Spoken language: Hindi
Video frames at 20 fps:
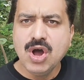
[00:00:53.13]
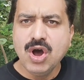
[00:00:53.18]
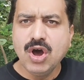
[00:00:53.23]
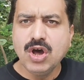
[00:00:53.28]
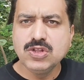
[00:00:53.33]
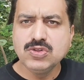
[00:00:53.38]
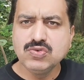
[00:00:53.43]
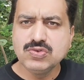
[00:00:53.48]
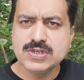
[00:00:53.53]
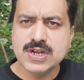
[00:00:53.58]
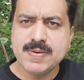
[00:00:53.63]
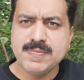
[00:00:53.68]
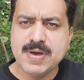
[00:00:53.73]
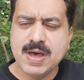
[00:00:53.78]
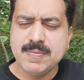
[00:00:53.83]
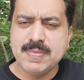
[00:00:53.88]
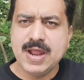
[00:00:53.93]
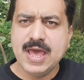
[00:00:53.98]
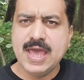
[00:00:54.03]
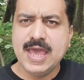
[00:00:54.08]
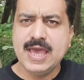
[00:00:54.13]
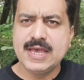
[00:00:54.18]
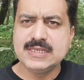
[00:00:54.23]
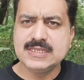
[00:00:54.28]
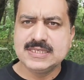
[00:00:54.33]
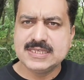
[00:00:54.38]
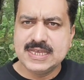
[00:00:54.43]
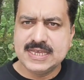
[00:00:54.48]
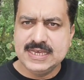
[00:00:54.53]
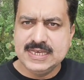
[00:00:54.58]
और दूसरा मामला है
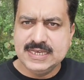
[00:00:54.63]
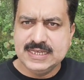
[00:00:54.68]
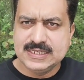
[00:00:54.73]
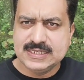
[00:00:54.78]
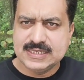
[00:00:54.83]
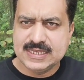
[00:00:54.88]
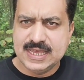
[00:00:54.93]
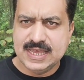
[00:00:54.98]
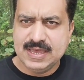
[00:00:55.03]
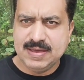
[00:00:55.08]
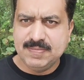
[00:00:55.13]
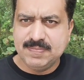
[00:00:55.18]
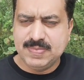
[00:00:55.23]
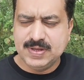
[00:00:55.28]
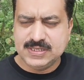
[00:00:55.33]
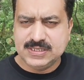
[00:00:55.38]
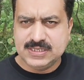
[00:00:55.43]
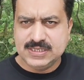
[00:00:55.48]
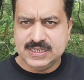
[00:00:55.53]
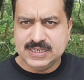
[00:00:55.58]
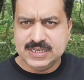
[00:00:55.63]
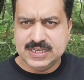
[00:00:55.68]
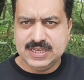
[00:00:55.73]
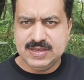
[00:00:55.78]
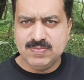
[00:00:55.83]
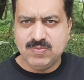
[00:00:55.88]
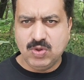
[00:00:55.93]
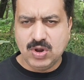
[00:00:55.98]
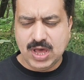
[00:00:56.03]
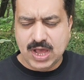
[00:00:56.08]
जहीर से बच्ची की
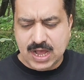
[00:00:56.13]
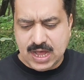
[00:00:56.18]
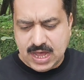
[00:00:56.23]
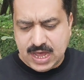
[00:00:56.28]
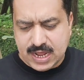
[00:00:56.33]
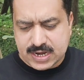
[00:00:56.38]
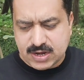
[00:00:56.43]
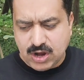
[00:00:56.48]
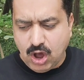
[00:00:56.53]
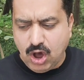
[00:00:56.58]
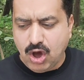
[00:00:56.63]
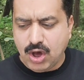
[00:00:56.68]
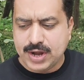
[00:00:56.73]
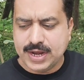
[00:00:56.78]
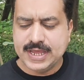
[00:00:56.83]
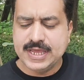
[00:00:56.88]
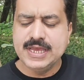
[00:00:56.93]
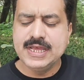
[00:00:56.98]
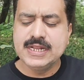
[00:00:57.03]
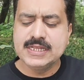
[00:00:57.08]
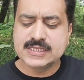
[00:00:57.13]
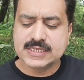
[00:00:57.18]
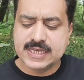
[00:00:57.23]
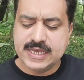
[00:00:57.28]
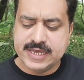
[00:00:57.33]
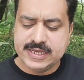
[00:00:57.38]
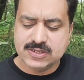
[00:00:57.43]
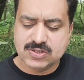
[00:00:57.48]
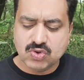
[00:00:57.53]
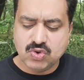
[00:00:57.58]
मुलाकात और इस
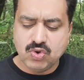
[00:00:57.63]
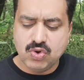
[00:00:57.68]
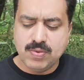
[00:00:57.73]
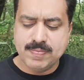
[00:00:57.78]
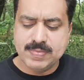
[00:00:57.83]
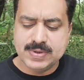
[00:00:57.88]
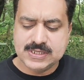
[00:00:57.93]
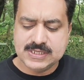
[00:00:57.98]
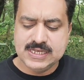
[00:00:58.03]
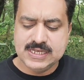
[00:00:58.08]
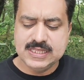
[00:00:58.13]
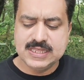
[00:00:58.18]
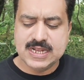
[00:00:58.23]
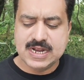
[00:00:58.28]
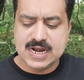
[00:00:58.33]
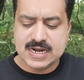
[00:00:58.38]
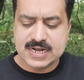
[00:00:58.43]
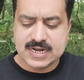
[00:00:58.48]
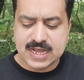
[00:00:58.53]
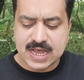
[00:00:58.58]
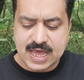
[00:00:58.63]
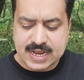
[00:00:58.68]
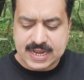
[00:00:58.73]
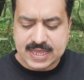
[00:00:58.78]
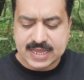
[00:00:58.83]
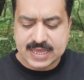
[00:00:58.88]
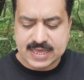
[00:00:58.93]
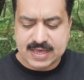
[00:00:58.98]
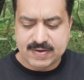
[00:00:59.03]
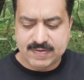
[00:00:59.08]
केस को मजीद लटकाने
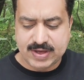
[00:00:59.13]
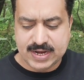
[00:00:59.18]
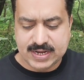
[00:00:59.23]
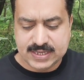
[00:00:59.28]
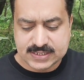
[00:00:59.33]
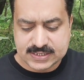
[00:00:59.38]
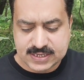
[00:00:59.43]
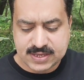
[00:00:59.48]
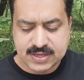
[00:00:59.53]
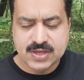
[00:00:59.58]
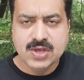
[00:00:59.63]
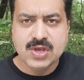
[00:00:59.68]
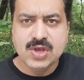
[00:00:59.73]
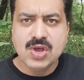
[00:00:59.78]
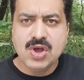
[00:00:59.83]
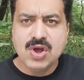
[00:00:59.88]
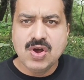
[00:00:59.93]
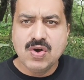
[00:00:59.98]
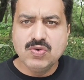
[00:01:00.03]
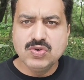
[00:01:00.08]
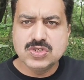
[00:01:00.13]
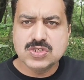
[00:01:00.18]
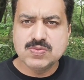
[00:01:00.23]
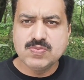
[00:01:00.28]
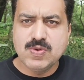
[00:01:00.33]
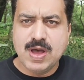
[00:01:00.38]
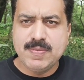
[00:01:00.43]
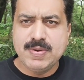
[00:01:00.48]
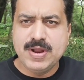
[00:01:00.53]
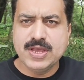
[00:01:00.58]
के हवाले से उस
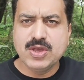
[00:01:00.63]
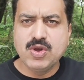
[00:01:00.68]
मामले